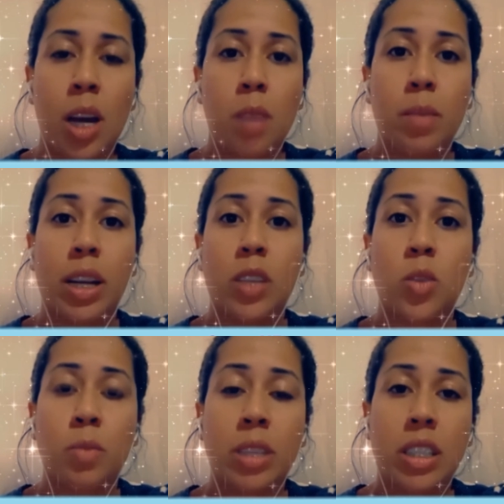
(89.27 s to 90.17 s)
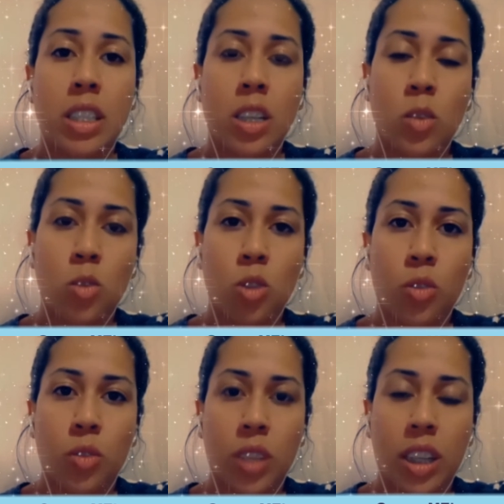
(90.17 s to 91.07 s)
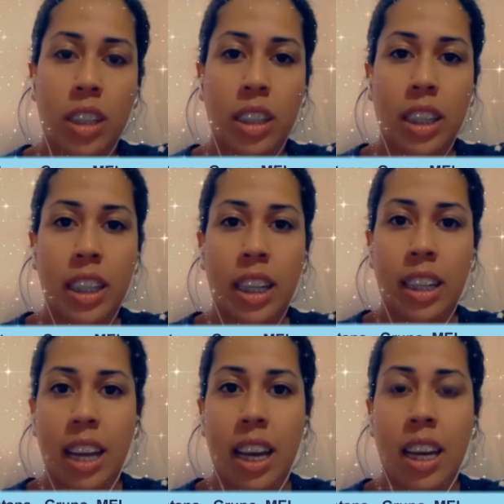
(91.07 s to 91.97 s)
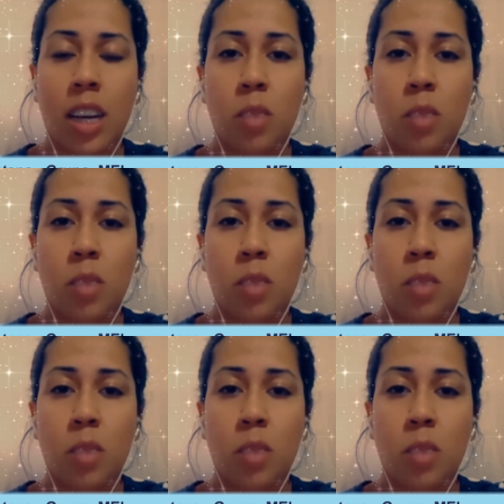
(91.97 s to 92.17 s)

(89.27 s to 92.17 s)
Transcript: pela sua missão de vida aqui na Terra.